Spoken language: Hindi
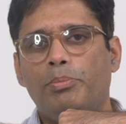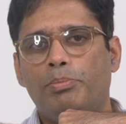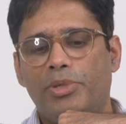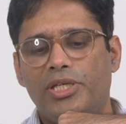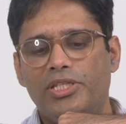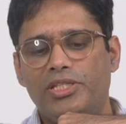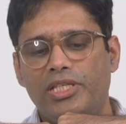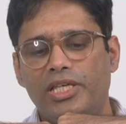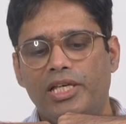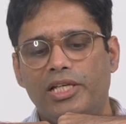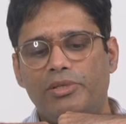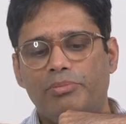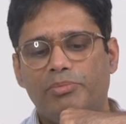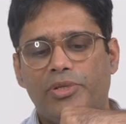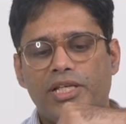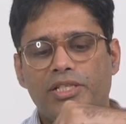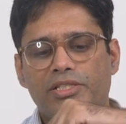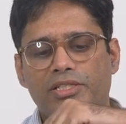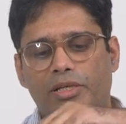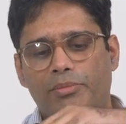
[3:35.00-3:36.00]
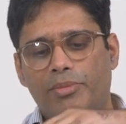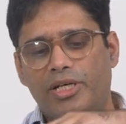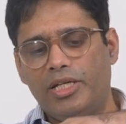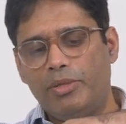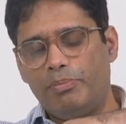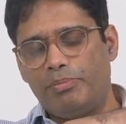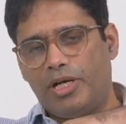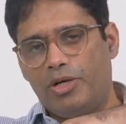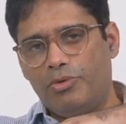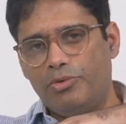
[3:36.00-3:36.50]
पीसीएल ब्रेस
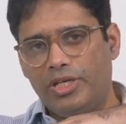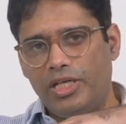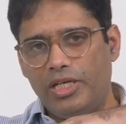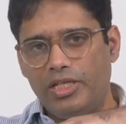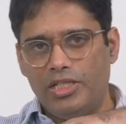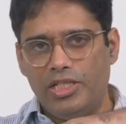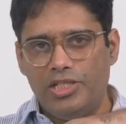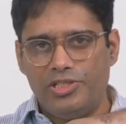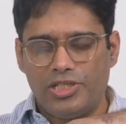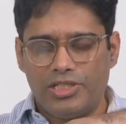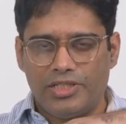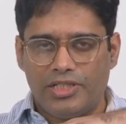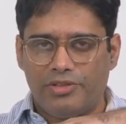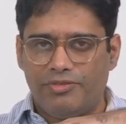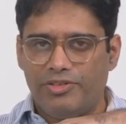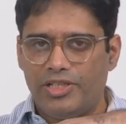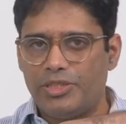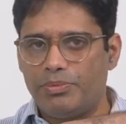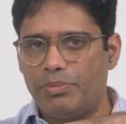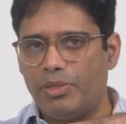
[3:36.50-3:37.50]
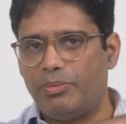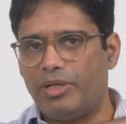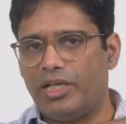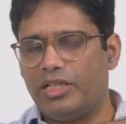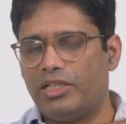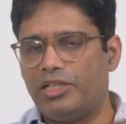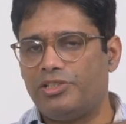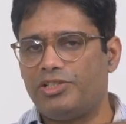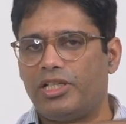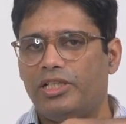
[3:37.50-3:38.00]
हमारे पाओ के नीचे सरफेस पे
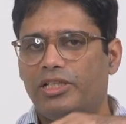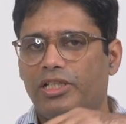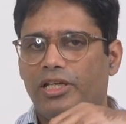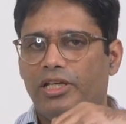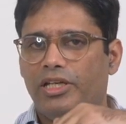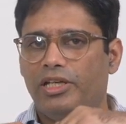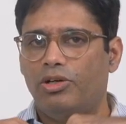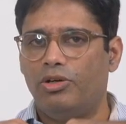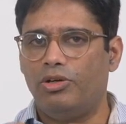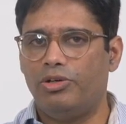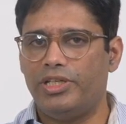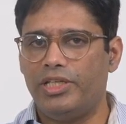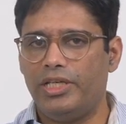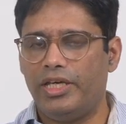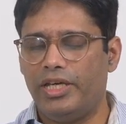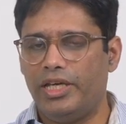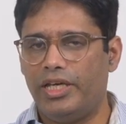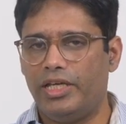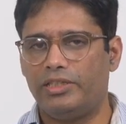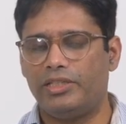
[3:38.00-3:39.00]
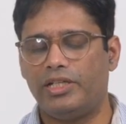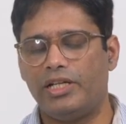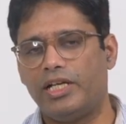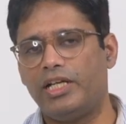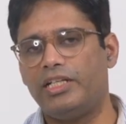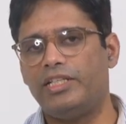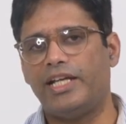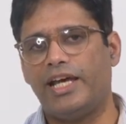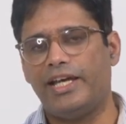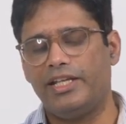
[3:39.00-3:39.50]
बांधा जाता है और ये एक तरह
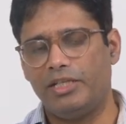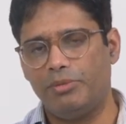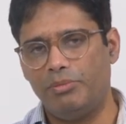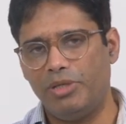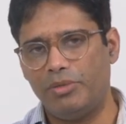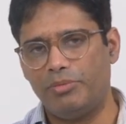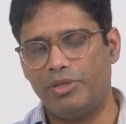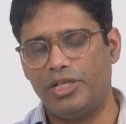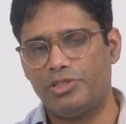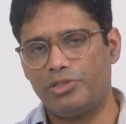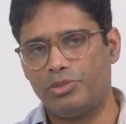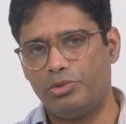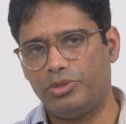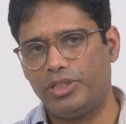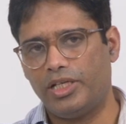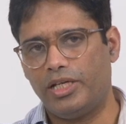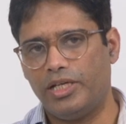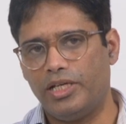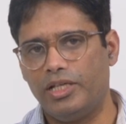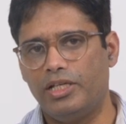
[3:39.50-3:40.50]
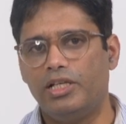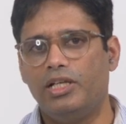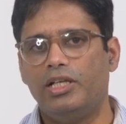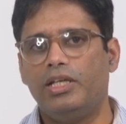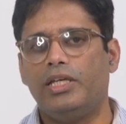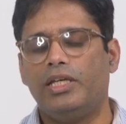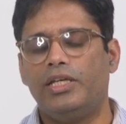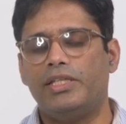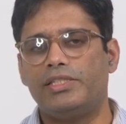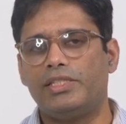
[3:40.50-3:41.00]
का डायनेमिक ब्रेस होता है
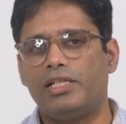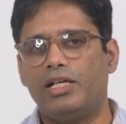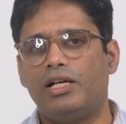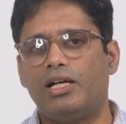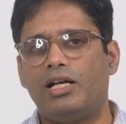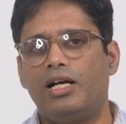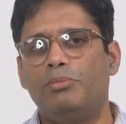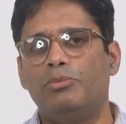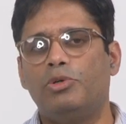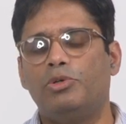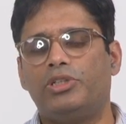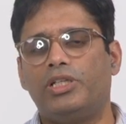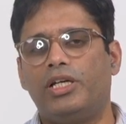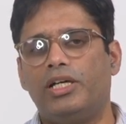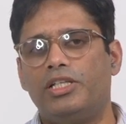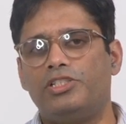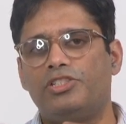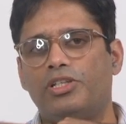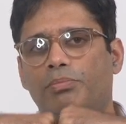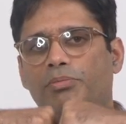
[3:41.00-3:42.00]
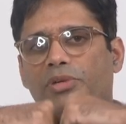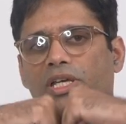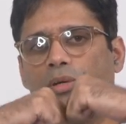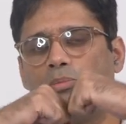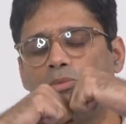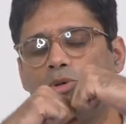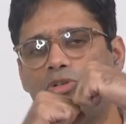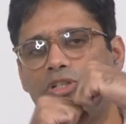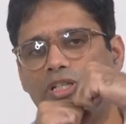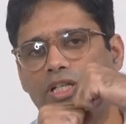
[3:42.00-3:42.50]
इसका काम होता है जब भी
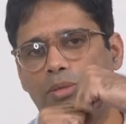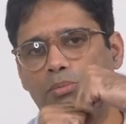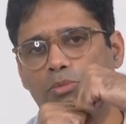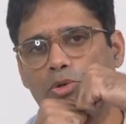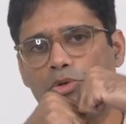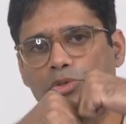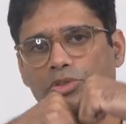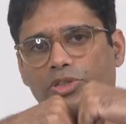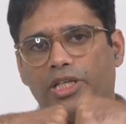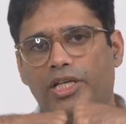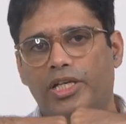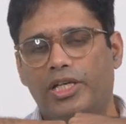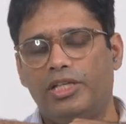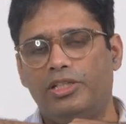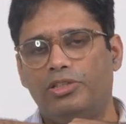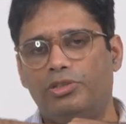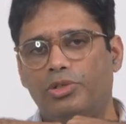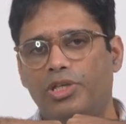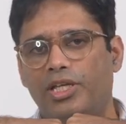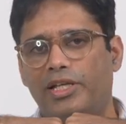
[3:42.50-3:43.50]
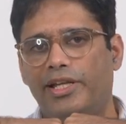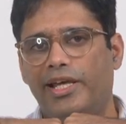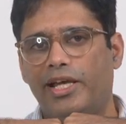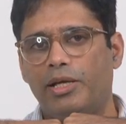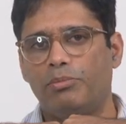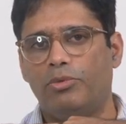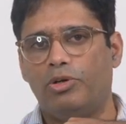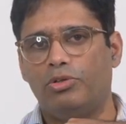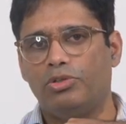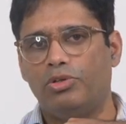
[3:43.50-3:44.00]
हम घुटना मोड़ते हैं तो ये
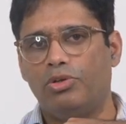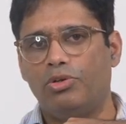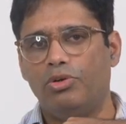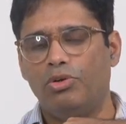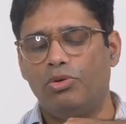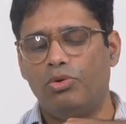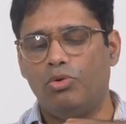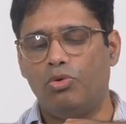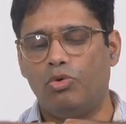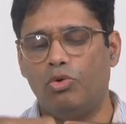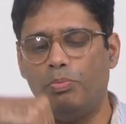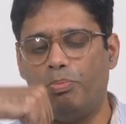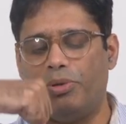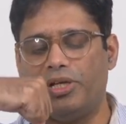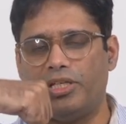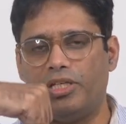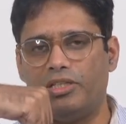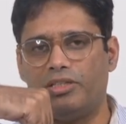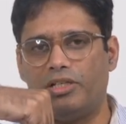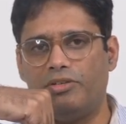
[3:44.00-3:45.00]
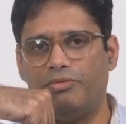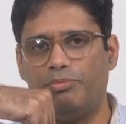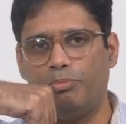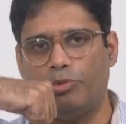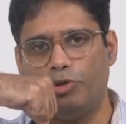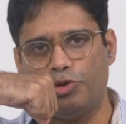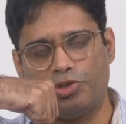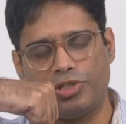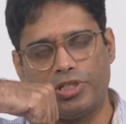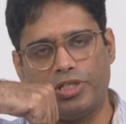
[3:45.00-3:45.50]
लेग बोन को ऊपर की तरफ
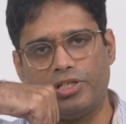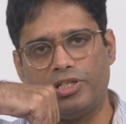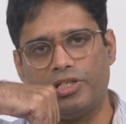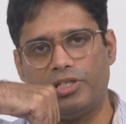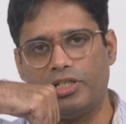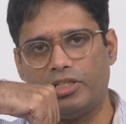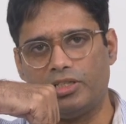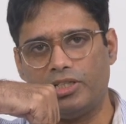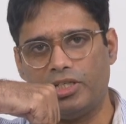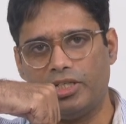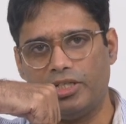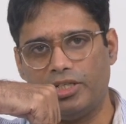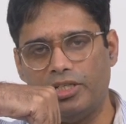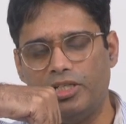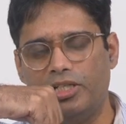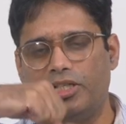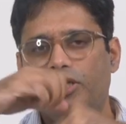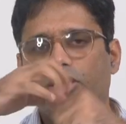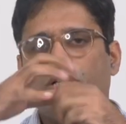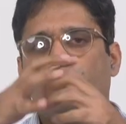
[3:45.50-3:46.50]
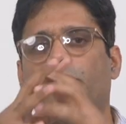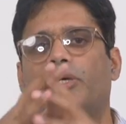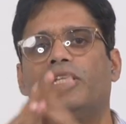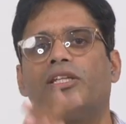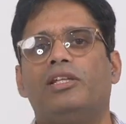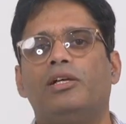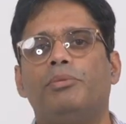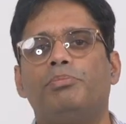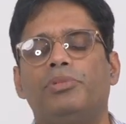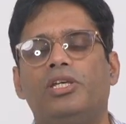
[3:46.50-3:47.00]
पुश करके रखता है
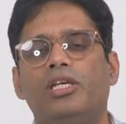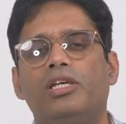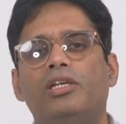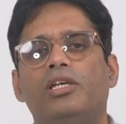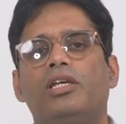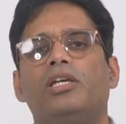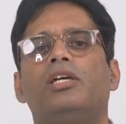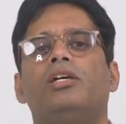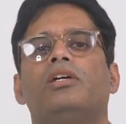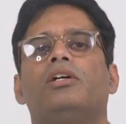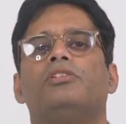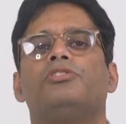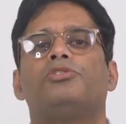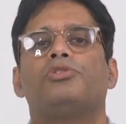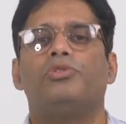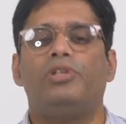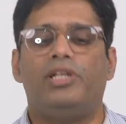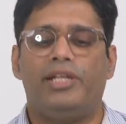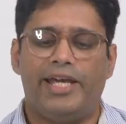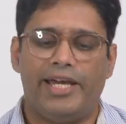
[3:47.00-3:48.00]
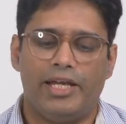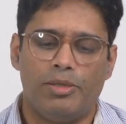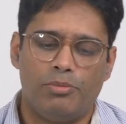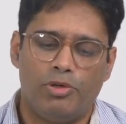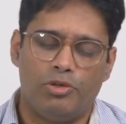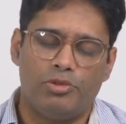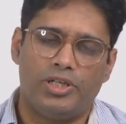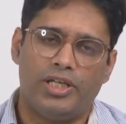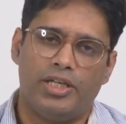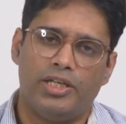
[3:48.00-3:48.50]
मतलब कि ये जो लेग
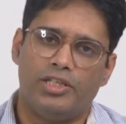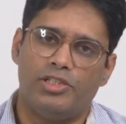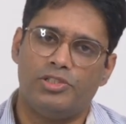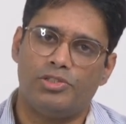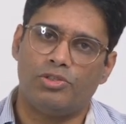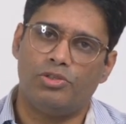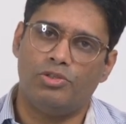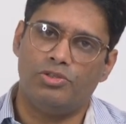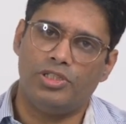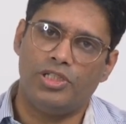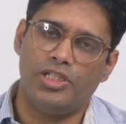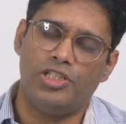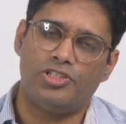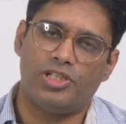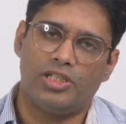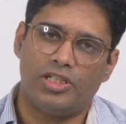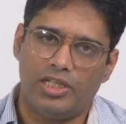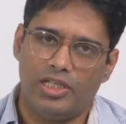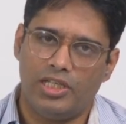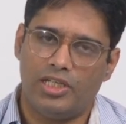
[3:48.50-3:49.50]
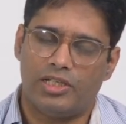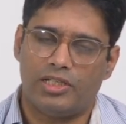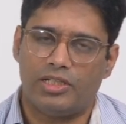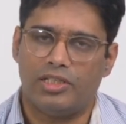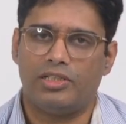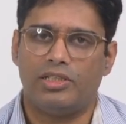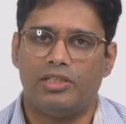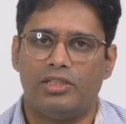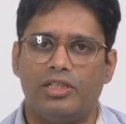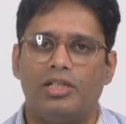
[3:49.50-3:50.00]
बोन है इसको नीचे नहीं
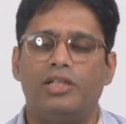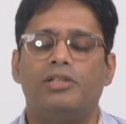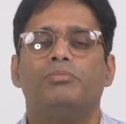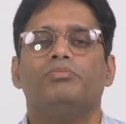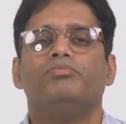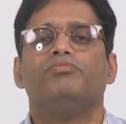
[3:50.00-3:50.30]
आने देता